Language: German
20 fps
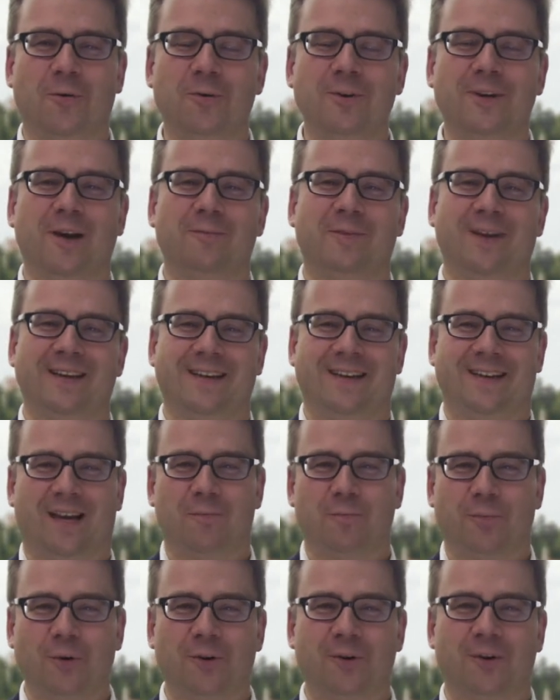unabhängiger
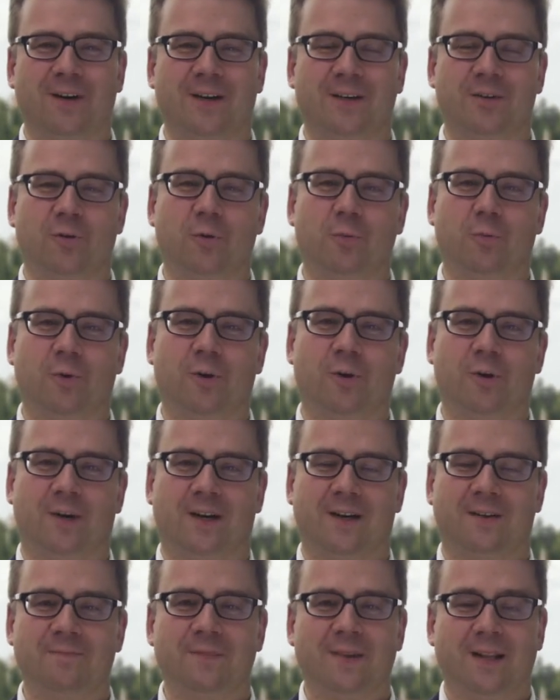Bürgerinnen und
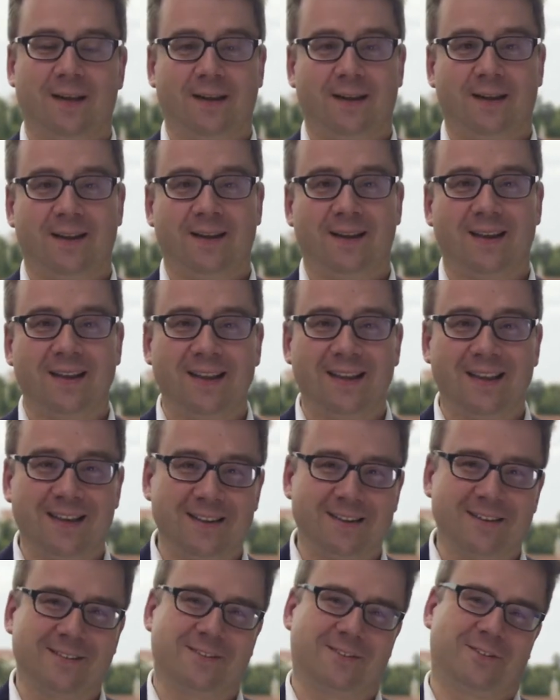Bürger,
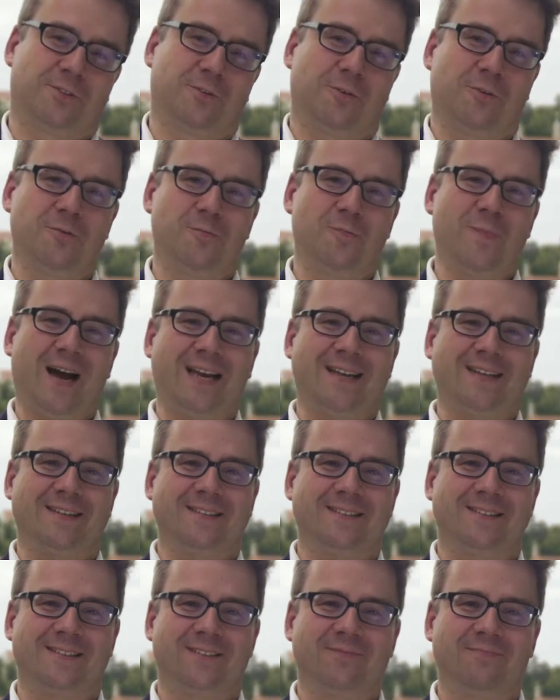ihres und
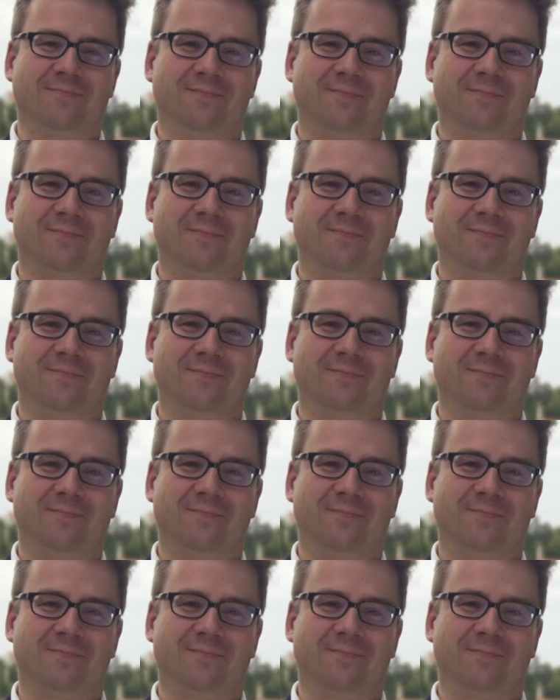meines.